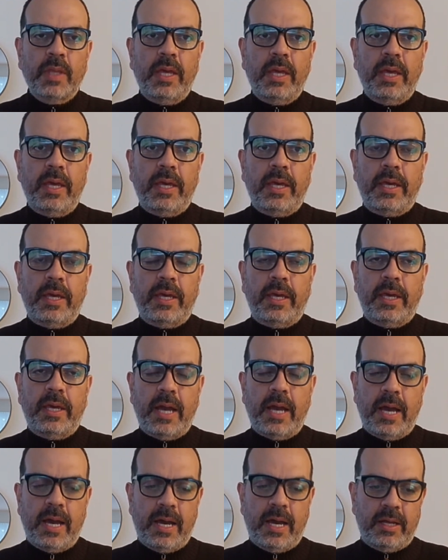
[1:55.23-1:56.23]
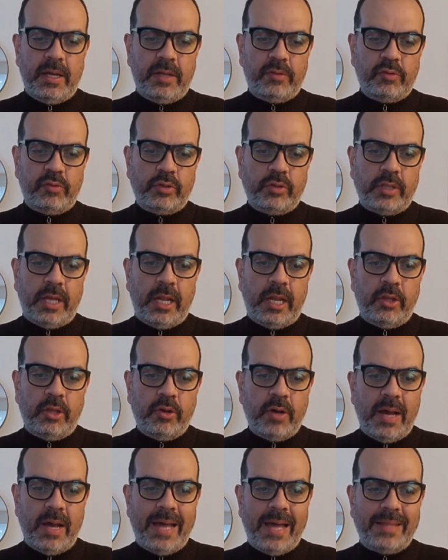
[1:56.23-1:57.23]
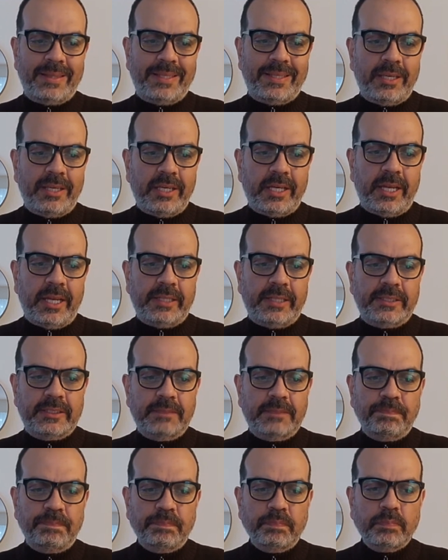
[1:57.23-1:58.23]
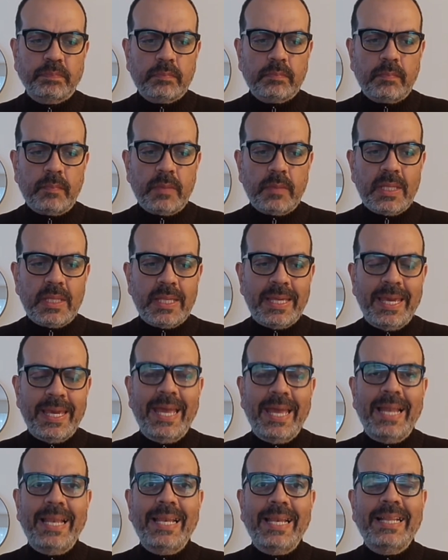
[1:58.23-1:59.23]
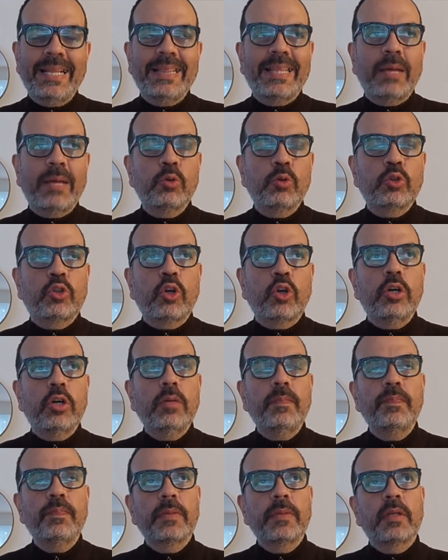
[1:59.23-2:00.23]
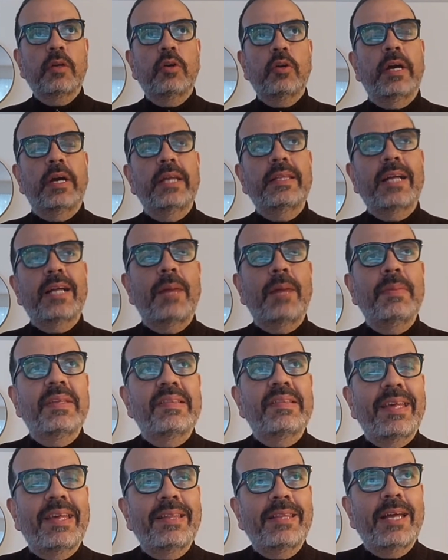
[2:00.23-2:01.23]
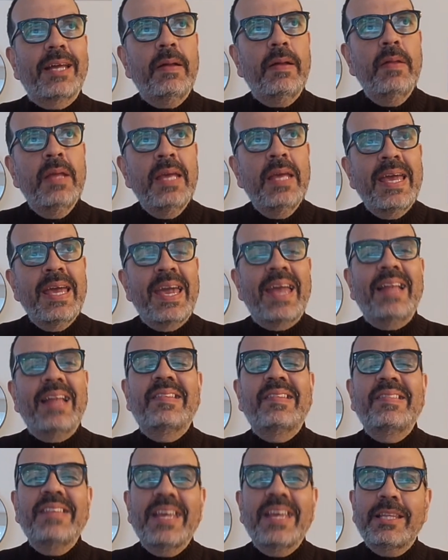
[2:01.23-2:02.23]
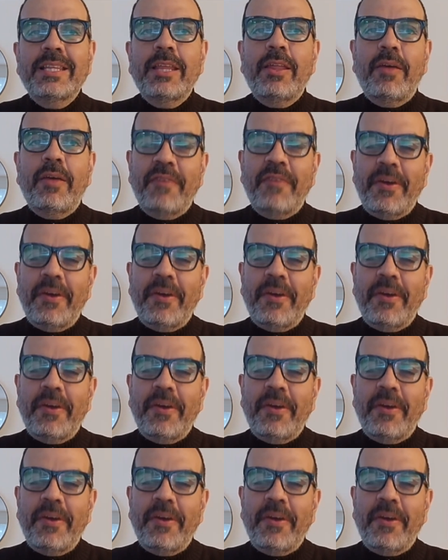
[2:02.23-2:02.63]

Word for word: eh, a Soteldo a Tigres. Él debutó con esta camiseta el 7 de